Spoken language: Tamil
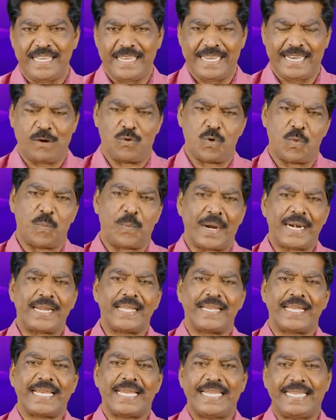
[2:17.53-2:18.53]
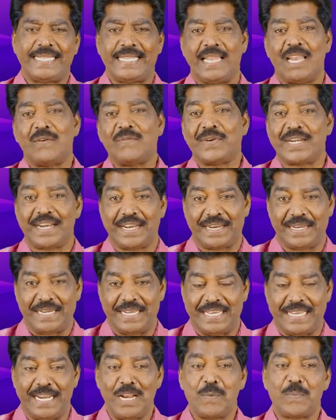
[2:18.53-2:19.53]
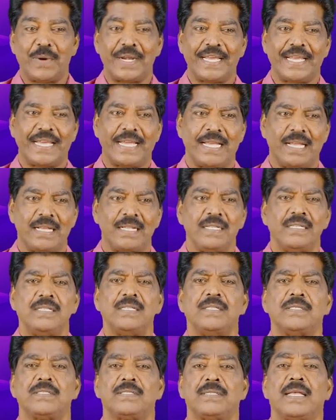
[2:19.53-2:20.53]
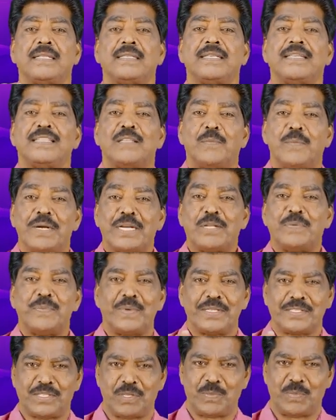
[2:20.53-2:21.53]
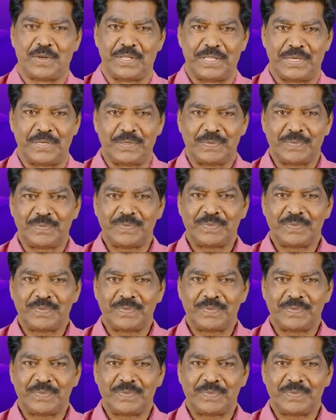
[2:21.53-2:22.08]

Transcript: நீங்கள் ஒன்று பண்ணுங்கள் இதெல்லாம் விட்டுருங்க என்ன பண்ணுங்கள் சத்தியத்தை மட்டும் பேசுங்க பிரதர்